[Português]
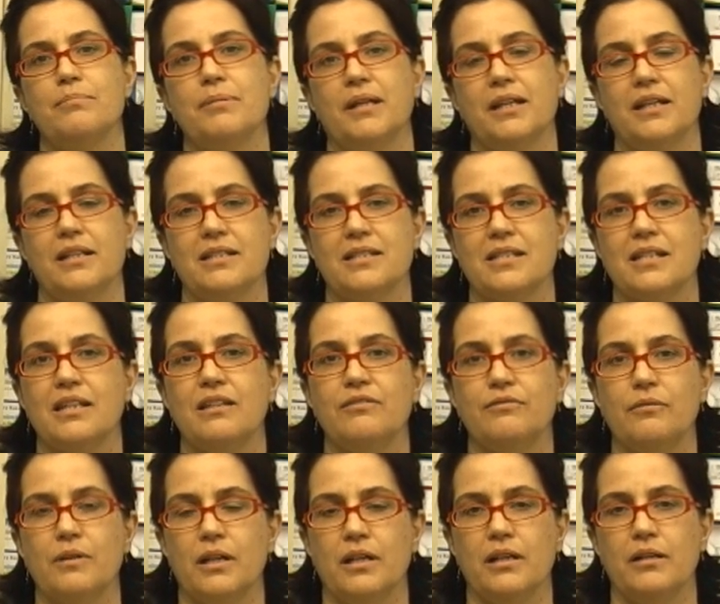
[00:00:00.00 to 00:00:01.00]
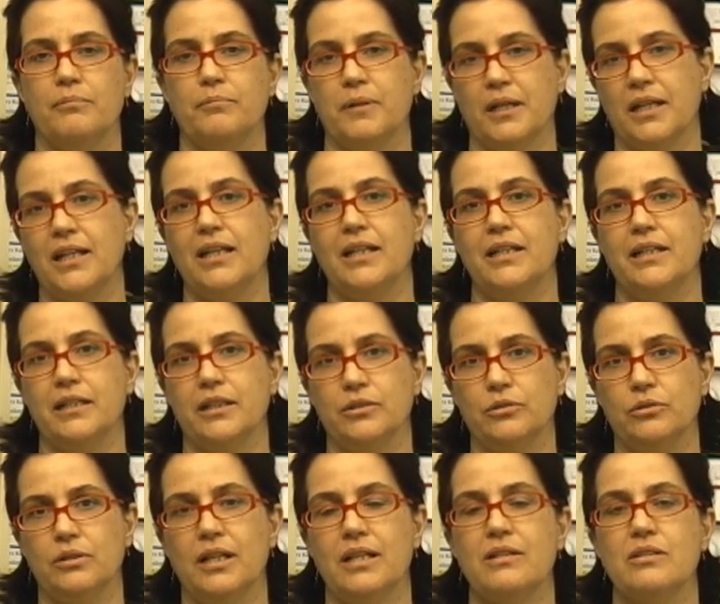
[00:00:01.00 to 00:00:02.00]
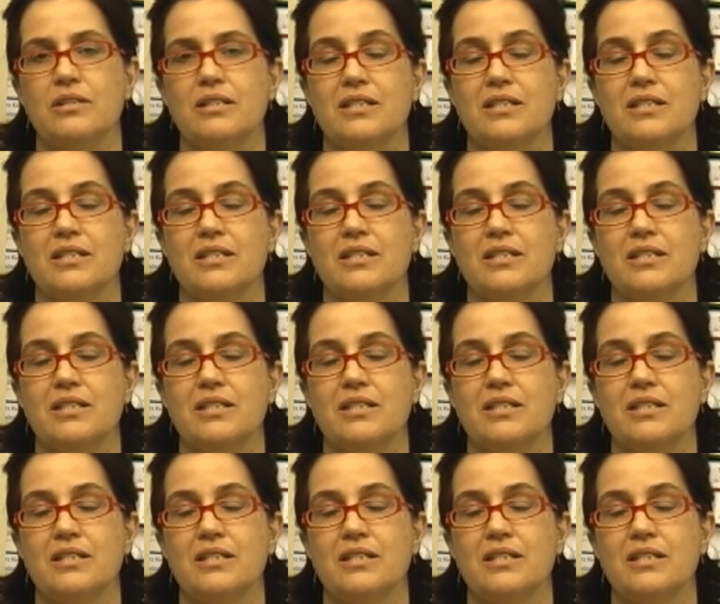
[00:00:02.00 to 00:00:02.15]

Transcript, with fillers: para aquele, eh, para aquele ano, né?